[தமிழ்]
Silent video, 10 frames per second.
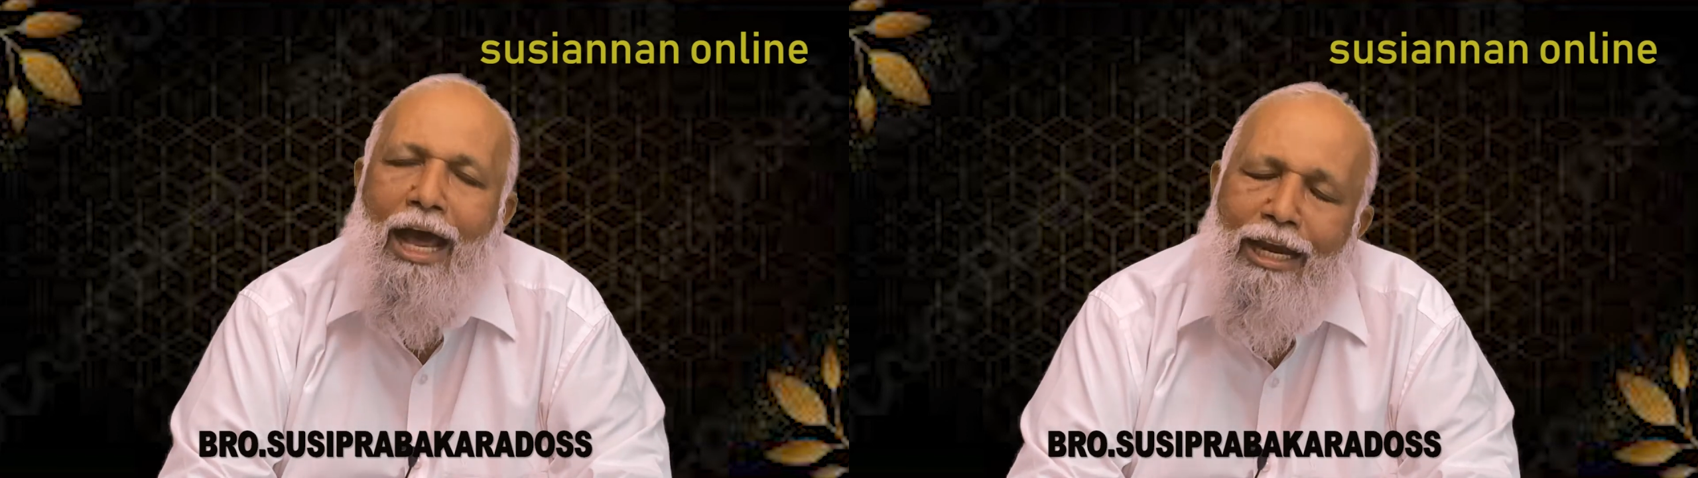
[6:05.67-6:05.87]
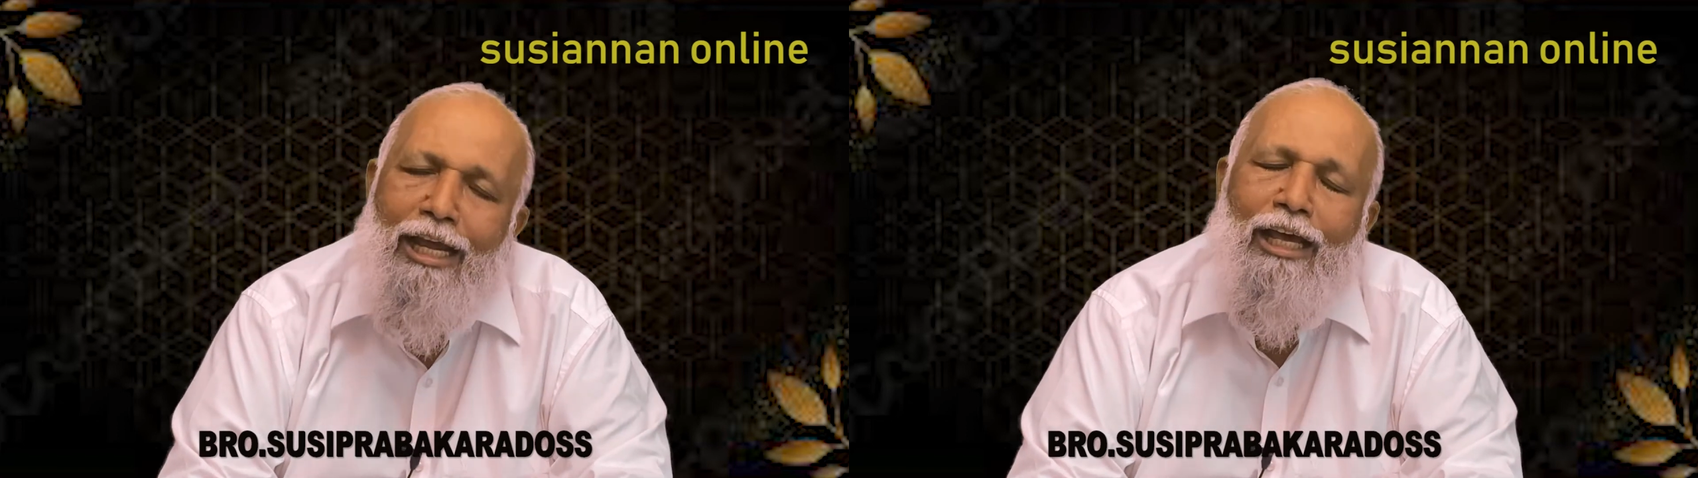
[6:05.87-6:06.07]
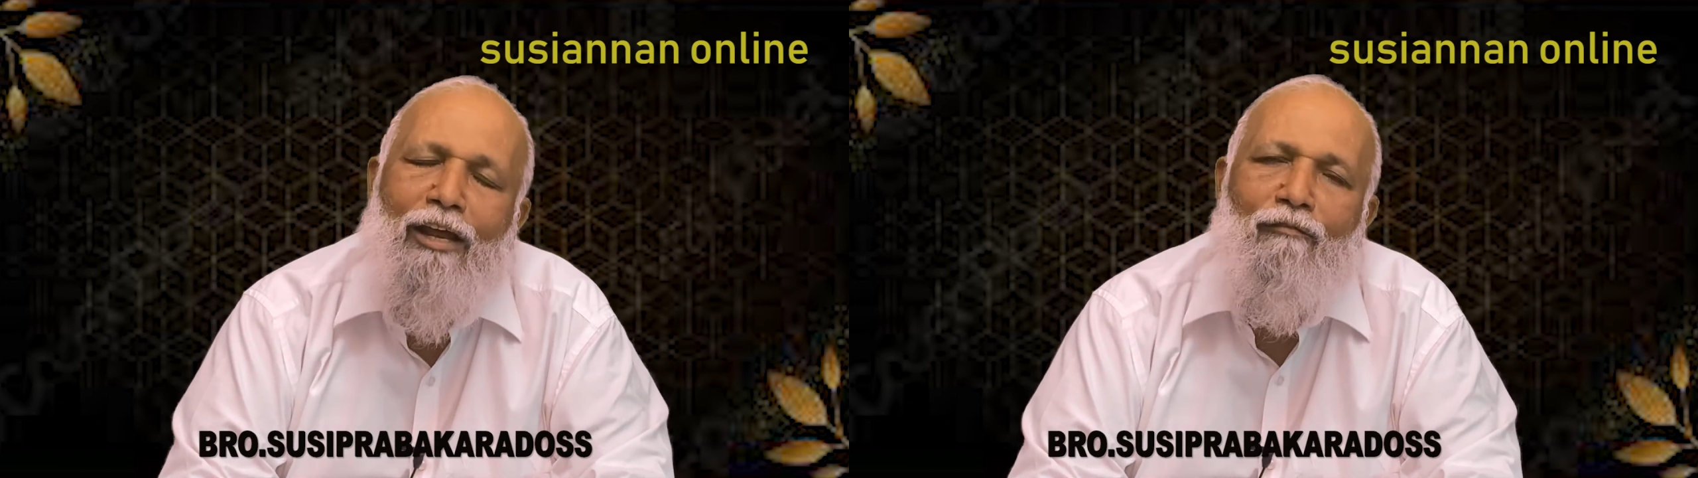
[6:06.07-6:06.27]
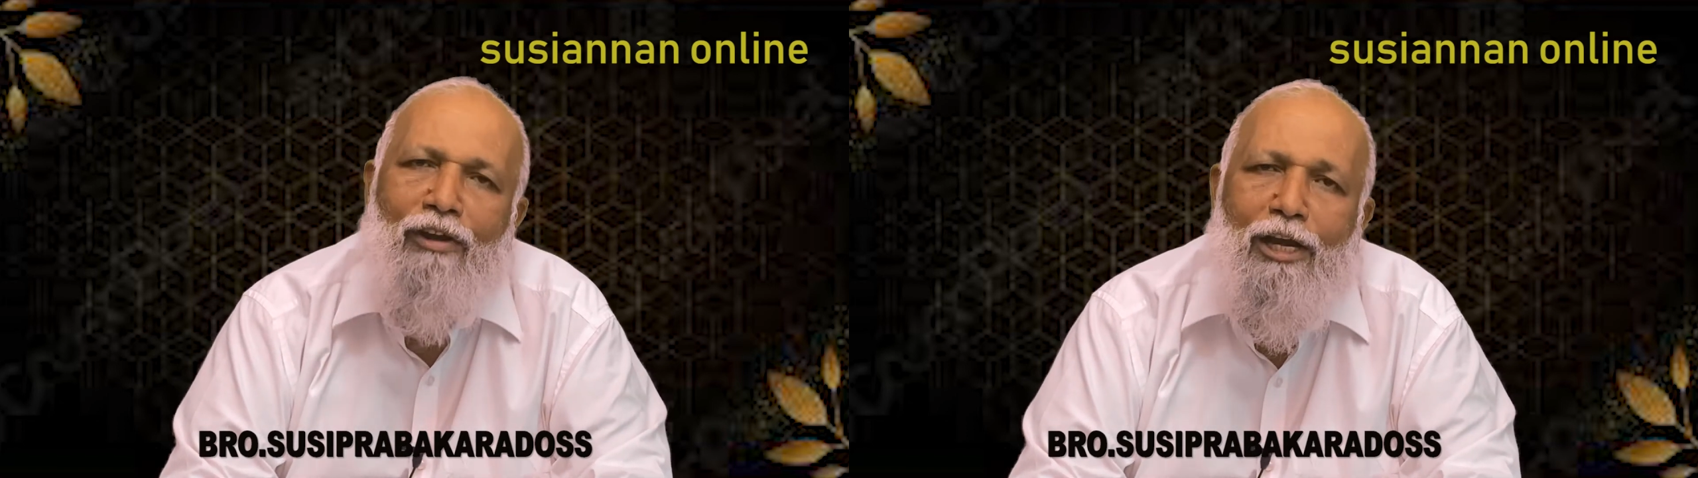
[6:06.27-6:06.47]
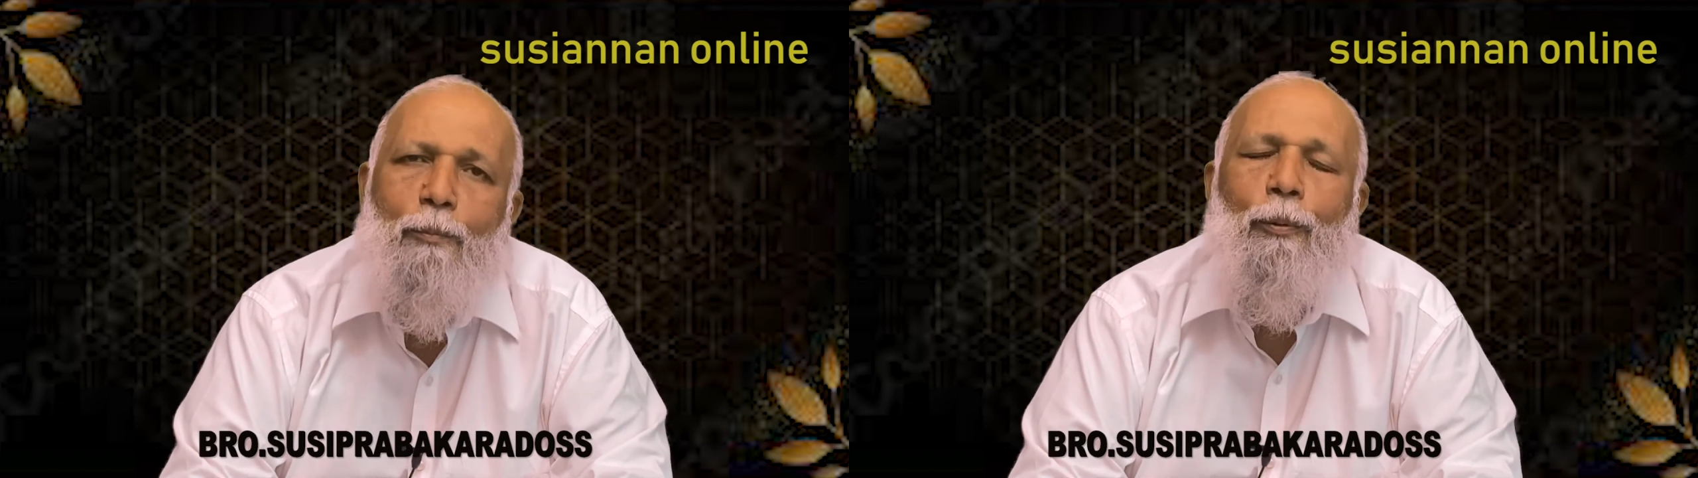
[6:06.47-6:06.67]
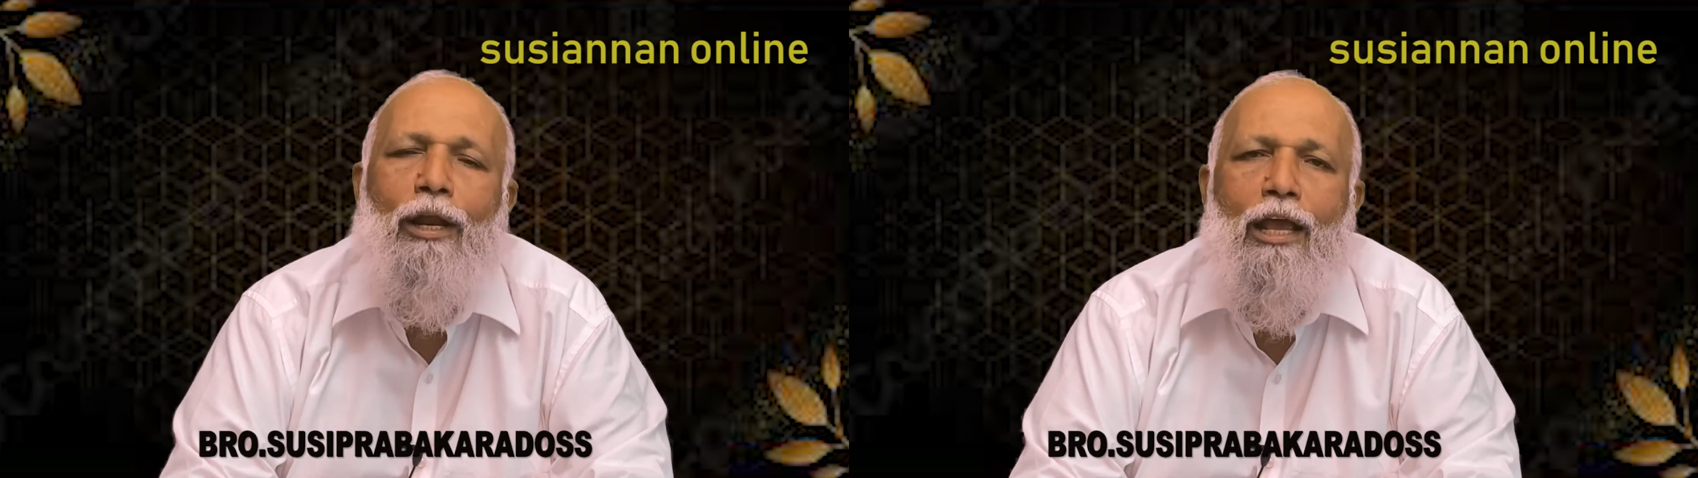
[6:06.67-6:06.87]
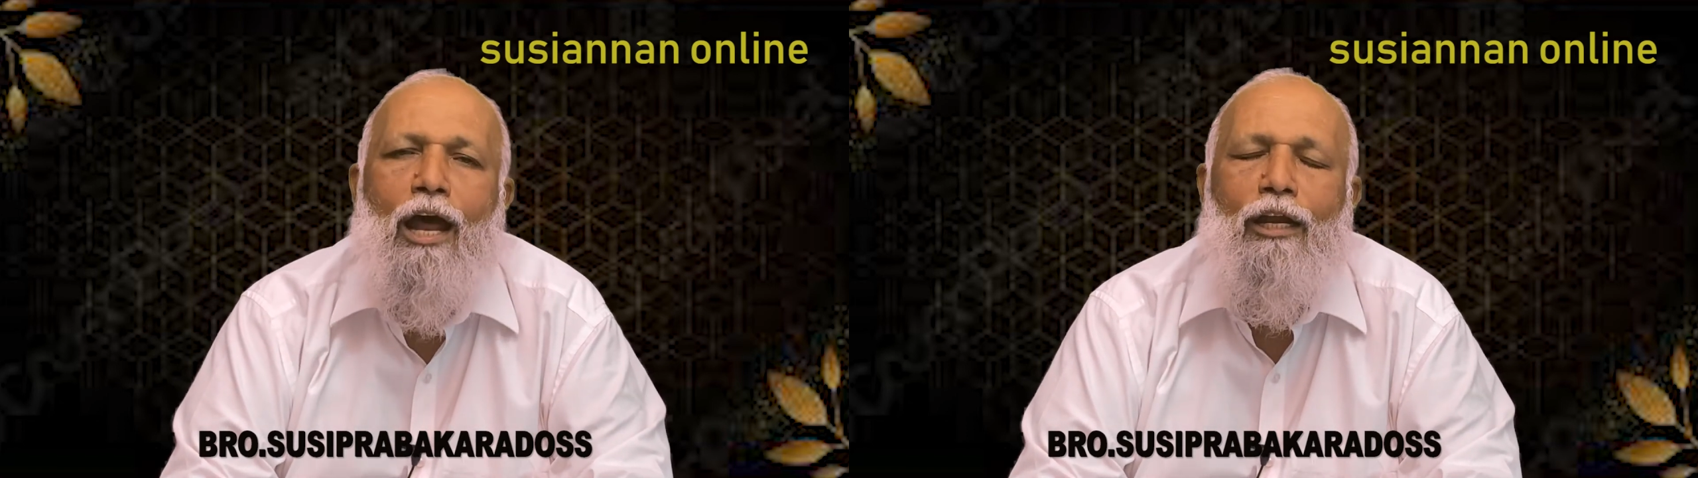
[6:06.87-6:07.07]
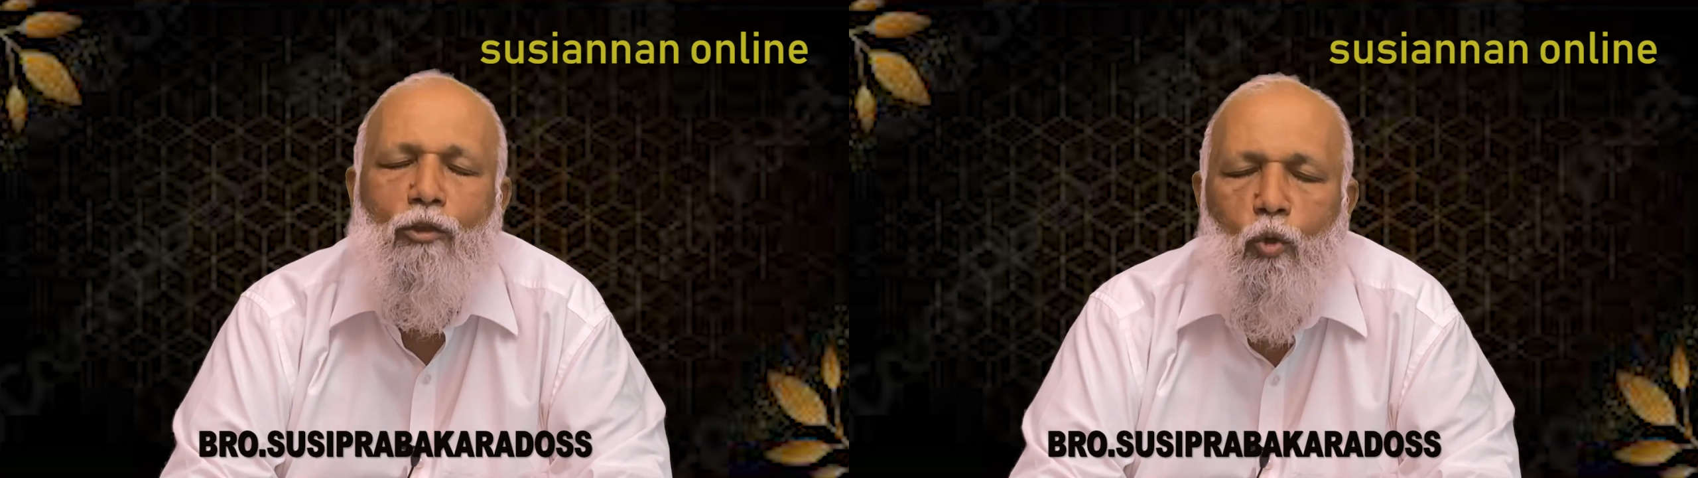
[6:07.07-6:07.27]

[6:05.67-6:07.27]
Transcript: அநேகர் வெளிப்படையான